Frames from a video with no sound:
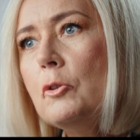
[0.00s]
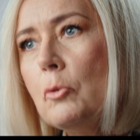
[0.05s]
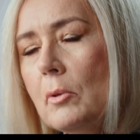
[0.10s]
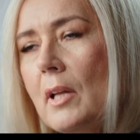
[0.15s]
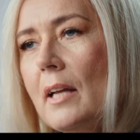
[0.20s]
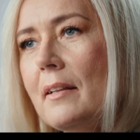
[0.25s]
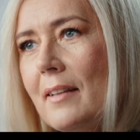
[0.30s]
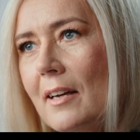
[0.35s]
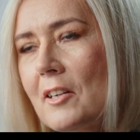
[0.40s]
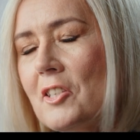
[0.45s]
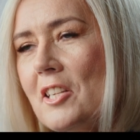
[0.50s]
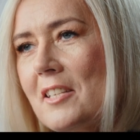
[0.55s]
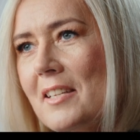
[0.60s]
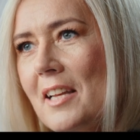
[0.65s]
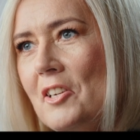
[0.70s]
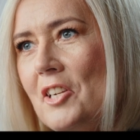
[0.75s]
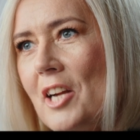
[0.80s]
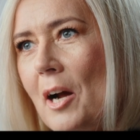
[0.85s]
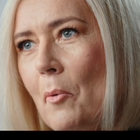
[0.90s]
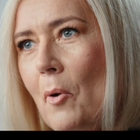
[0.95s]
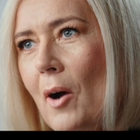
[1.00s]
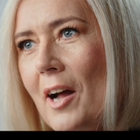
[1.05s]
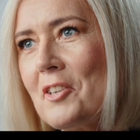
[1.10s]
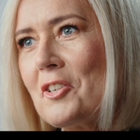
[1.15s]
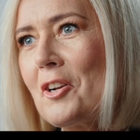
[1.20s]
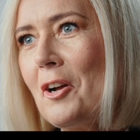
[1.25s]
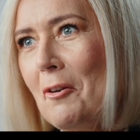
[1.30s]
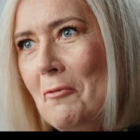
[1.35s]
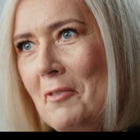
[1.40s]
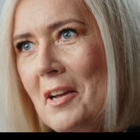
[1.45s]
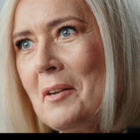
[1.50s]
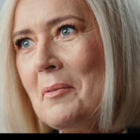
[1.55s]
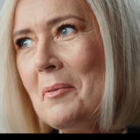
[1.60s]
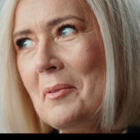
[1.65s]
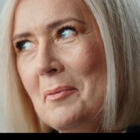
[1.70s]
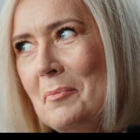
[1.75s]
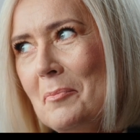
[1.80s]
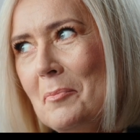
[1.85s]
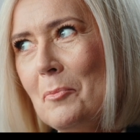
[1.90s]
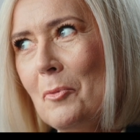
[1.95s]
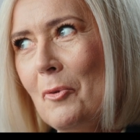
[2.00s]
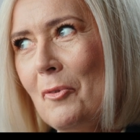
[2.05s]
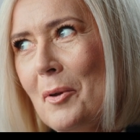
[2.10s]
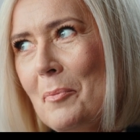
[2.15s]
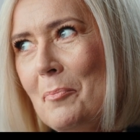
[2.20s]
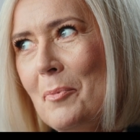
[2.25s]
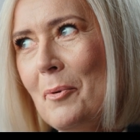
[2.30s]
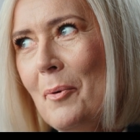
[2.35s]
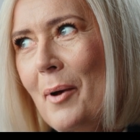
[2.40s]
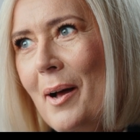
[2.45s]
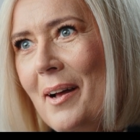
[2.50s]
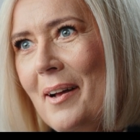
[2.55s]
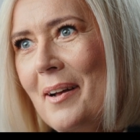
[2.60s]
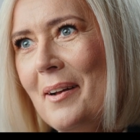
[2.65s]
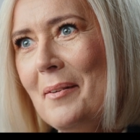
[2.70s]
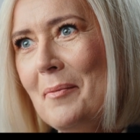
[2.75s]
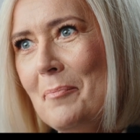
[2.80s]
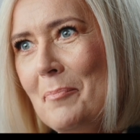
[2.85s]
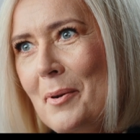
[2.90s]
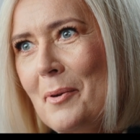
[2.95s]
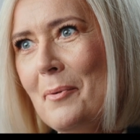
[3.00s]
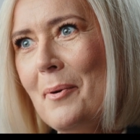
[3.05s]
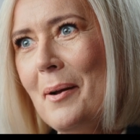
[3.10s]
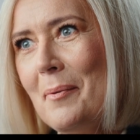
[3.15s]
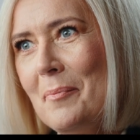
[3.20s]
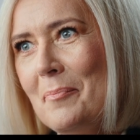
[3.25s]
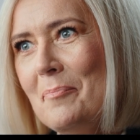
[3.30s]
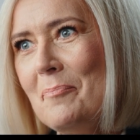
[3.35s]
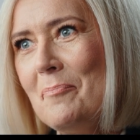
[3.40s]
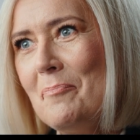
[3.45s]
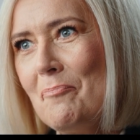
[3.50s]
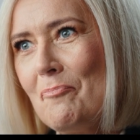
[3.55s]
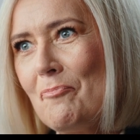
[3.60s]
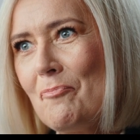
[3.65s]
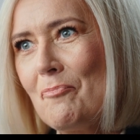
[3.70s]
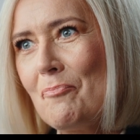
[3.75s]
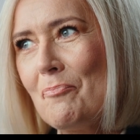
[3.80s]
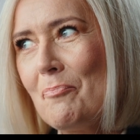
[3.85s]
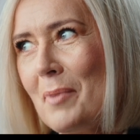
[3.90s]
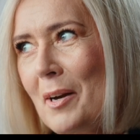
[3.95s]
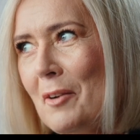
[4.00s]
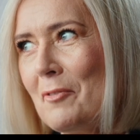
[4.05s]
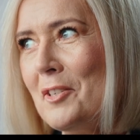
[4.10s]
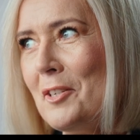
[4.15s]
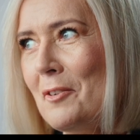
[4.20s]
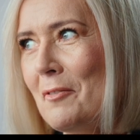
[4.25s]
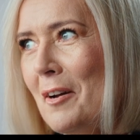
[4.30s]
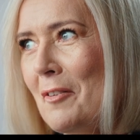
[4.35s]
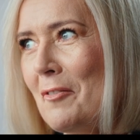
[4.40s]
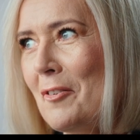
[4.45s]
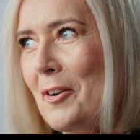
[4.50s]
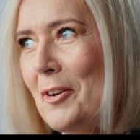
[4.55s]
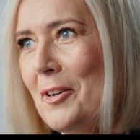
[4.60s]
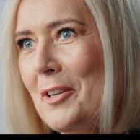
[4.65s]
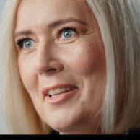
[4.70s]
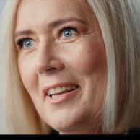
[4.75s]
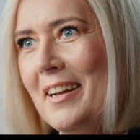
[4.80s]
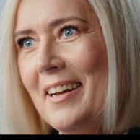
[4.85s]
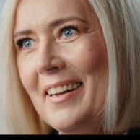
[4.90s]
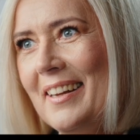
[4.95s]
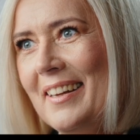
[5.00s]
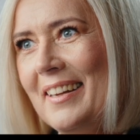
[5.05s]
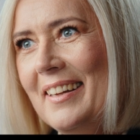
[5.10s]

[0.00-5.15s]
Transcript: tutaj tak się zadziało, aczkolwiek, y, mówię, była, była mm, prawdziwa wojna